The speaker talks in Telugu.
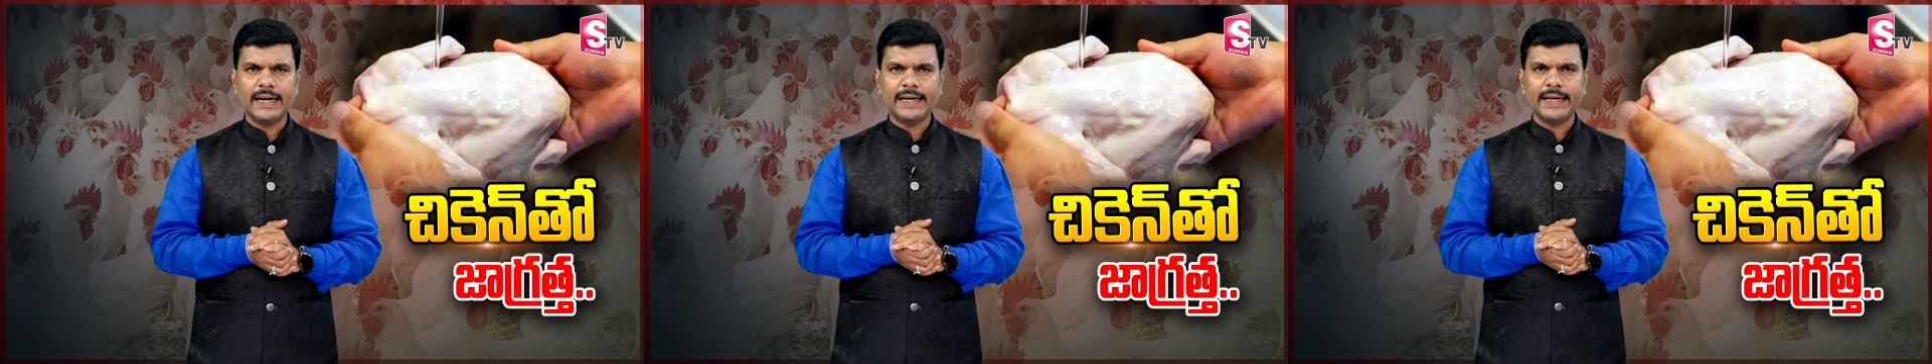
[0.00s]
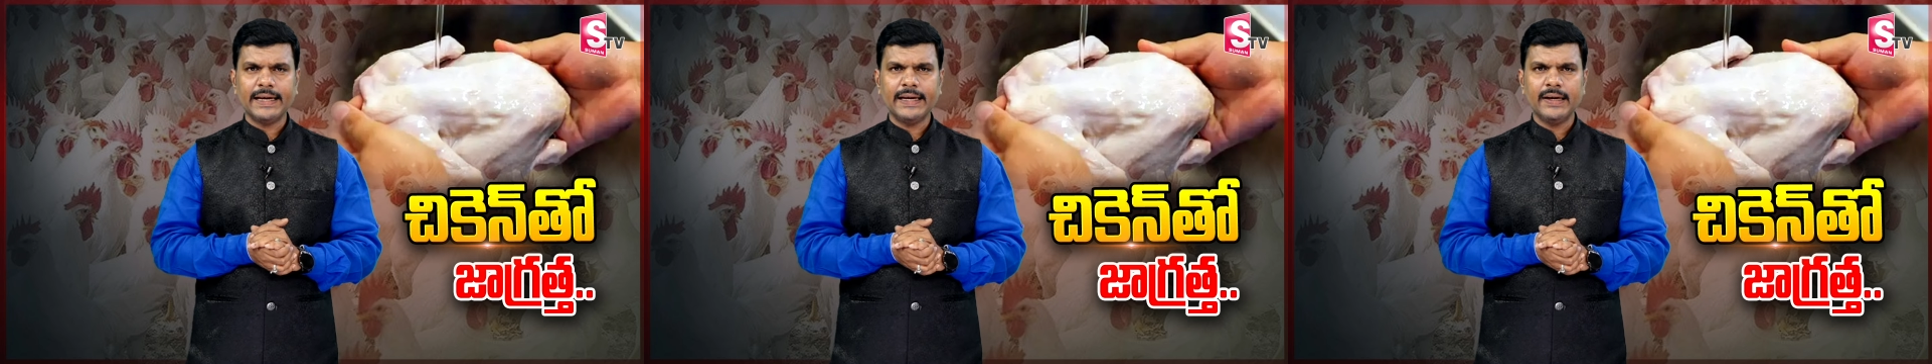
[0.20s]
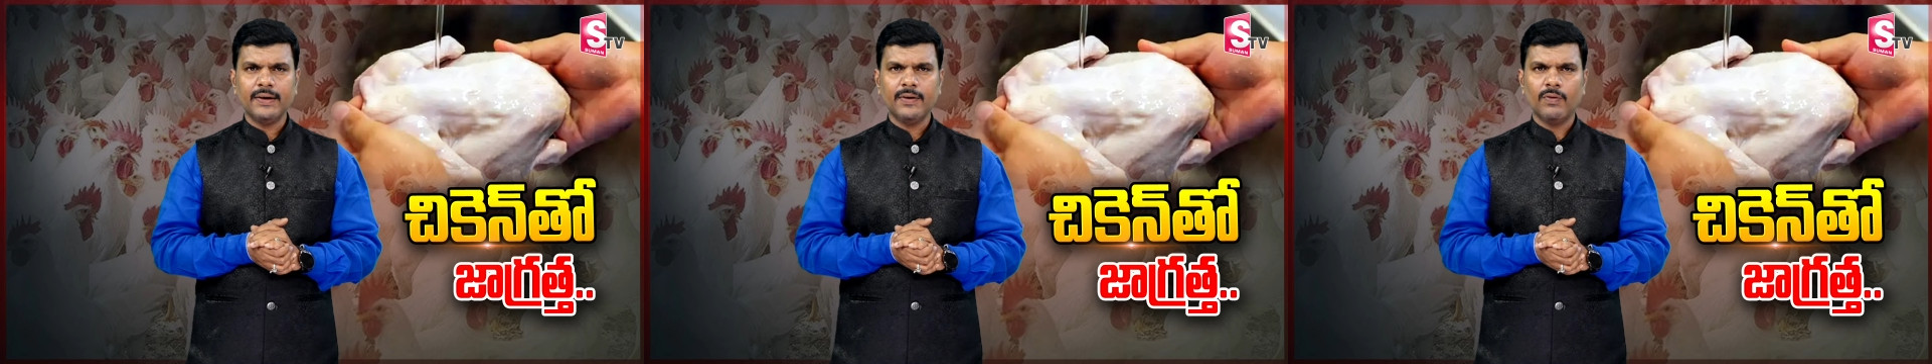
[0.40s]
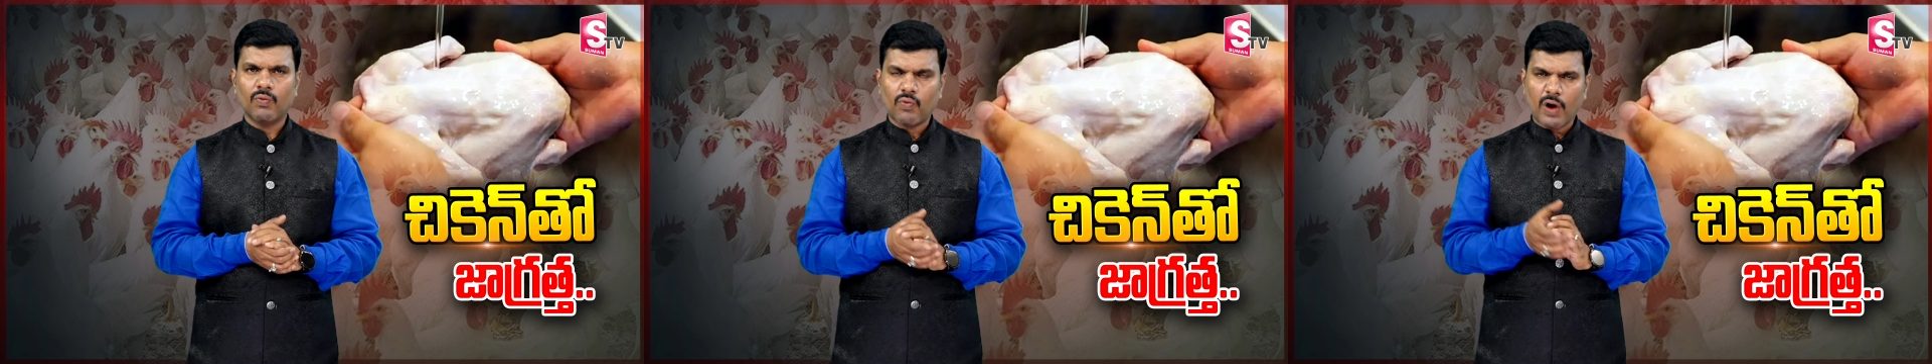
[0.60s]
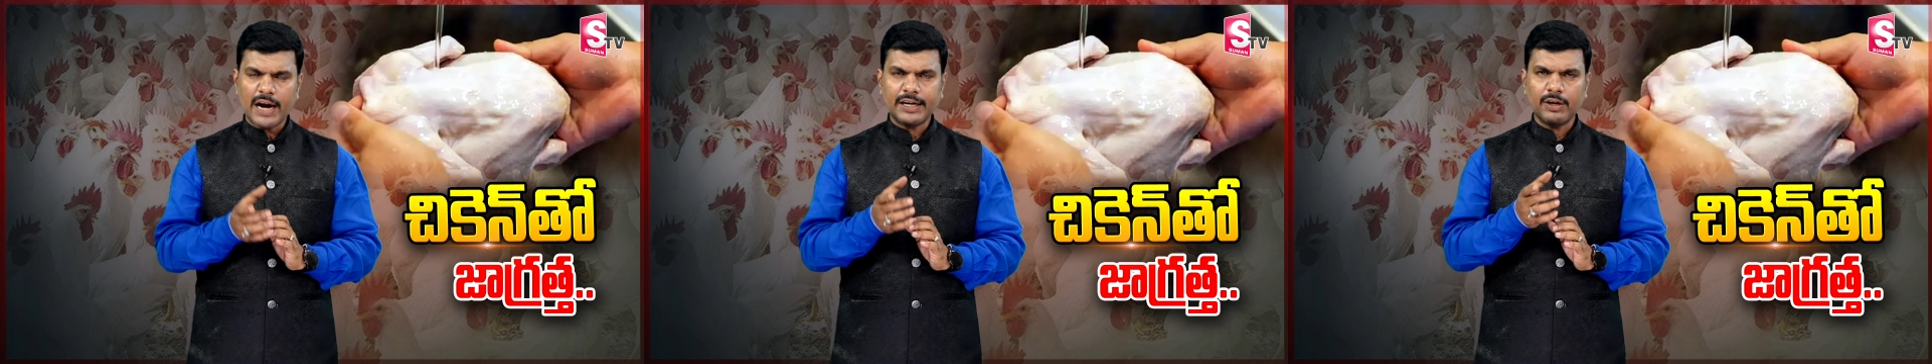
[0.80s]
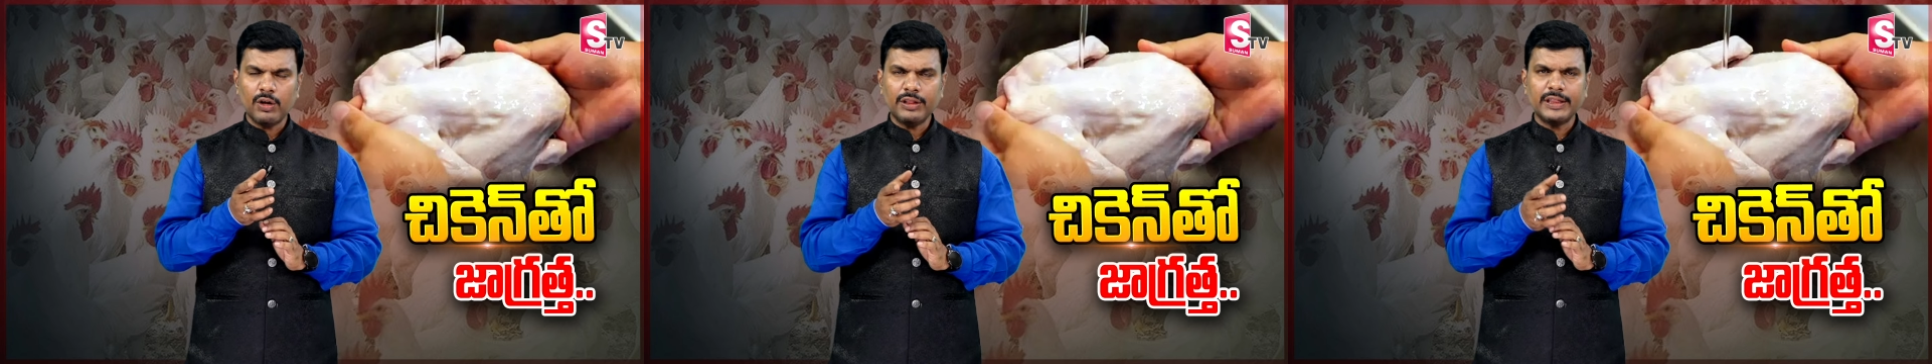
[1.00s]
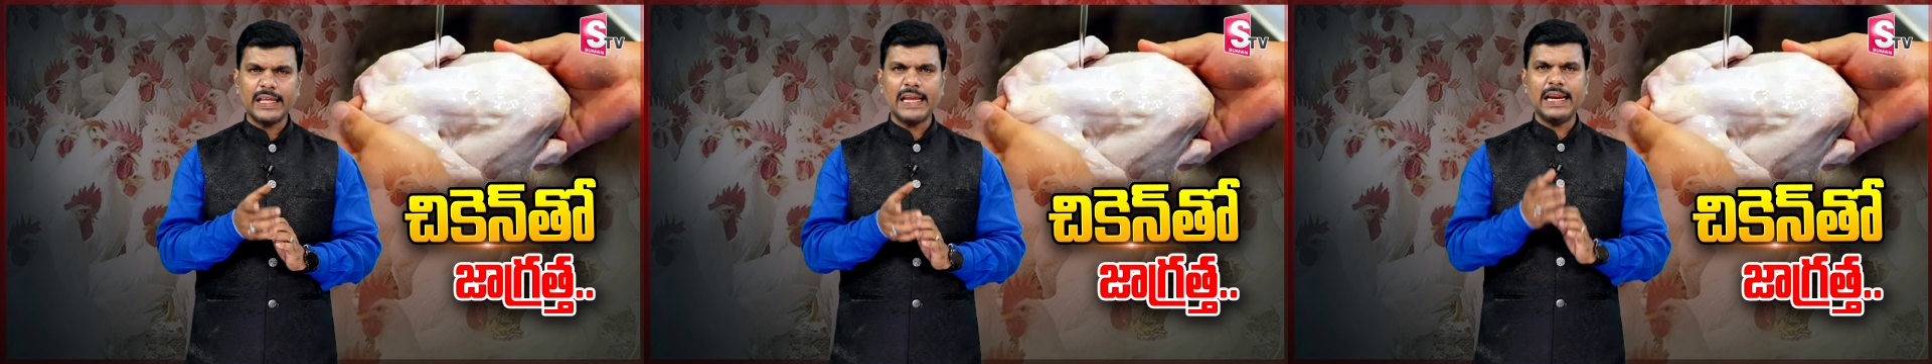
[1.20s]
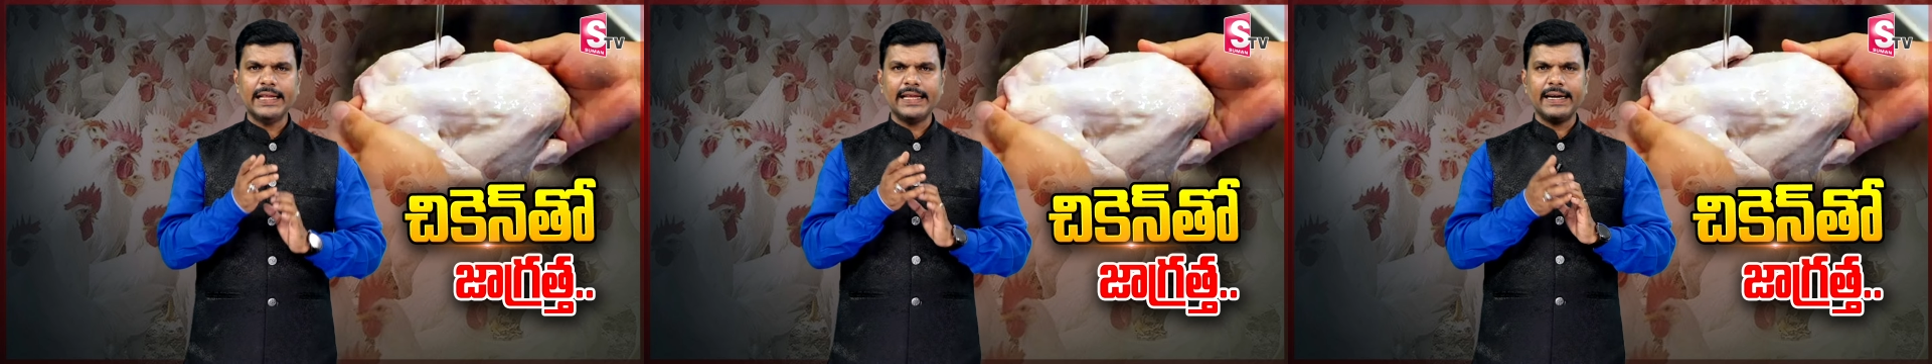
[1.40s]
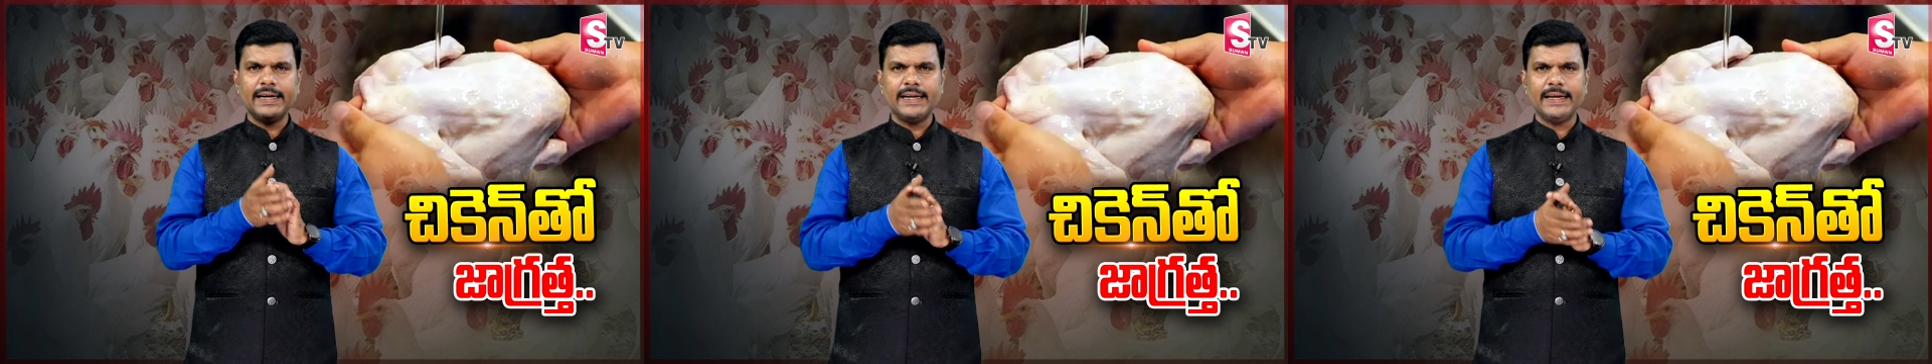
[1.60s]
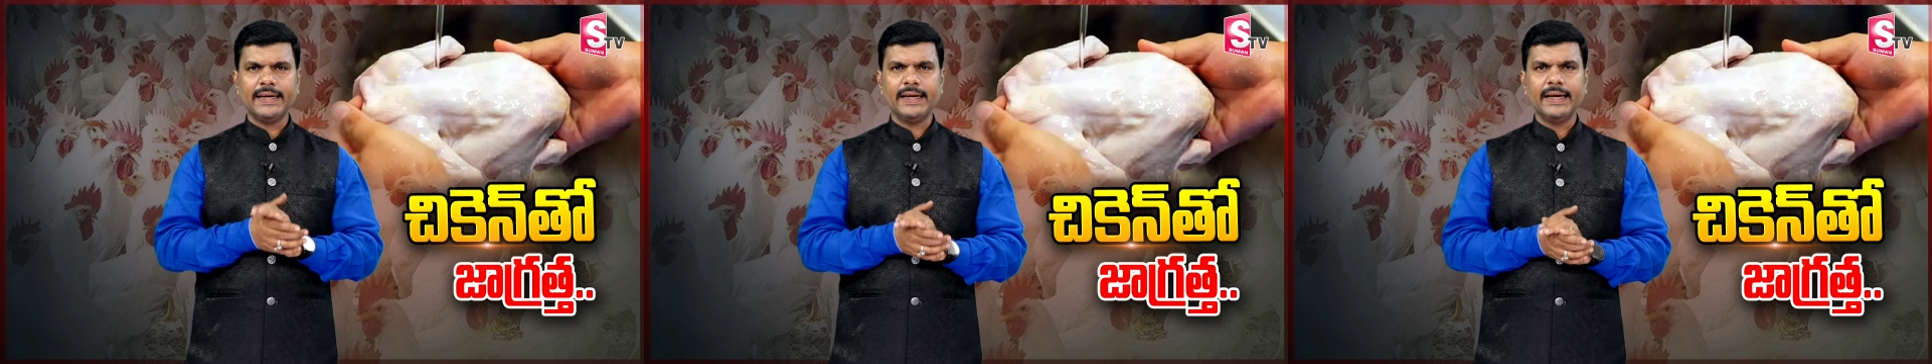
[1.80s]
ఏంటి వాటిలో
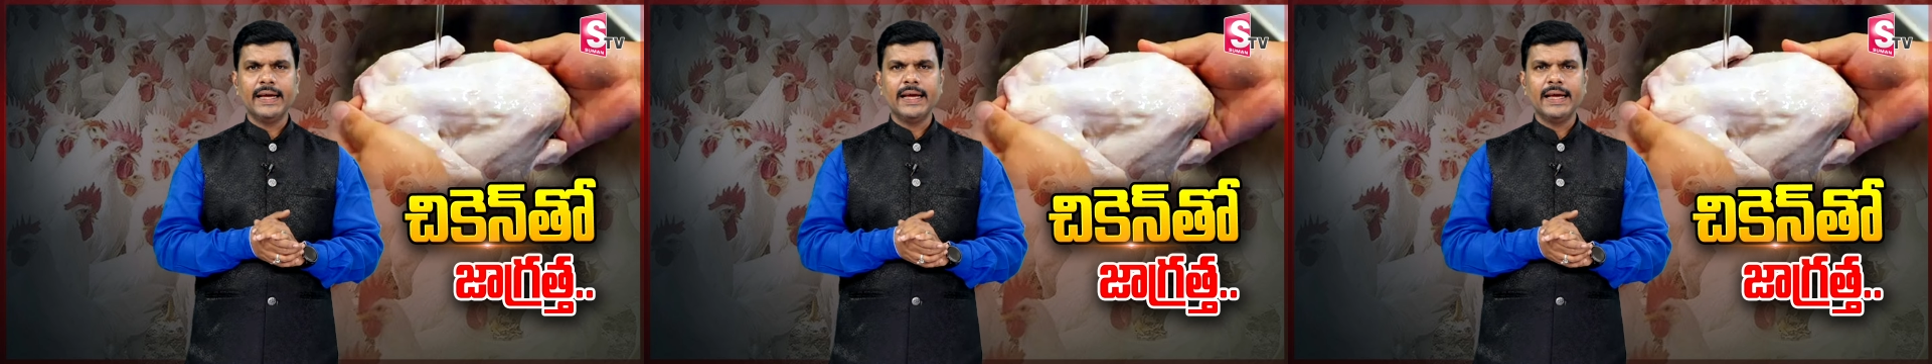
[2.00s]
తేలేదేంటి